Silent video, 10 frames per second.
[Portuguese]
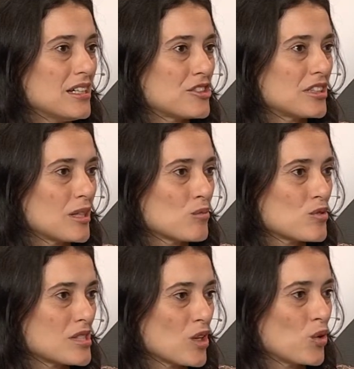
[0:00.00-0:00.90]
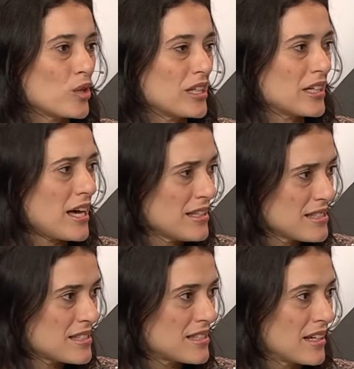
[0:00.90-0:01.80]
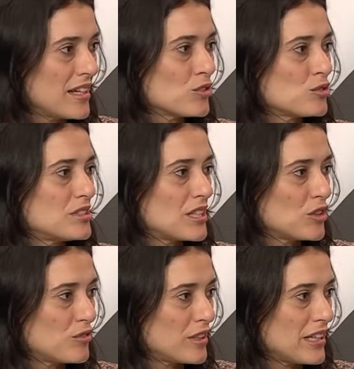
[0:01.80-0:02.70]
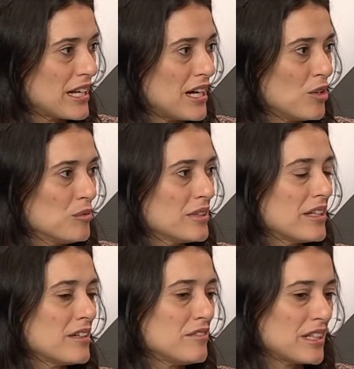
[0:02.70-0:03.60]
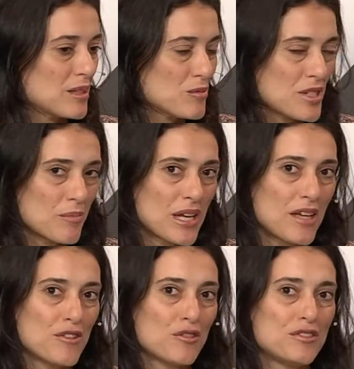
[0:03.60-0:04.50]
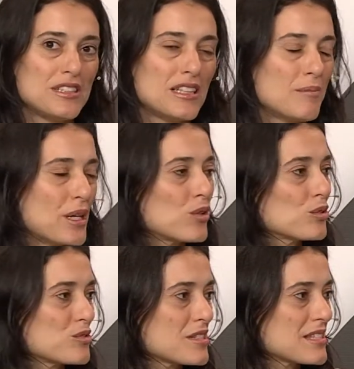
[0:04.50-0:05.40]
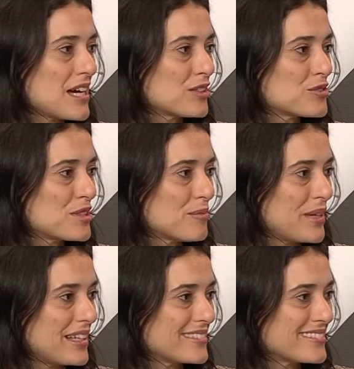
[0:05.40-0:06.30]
uh, já temos em Goiás, no Distrito Federal e levaremos em breve a oficina para outros estados também.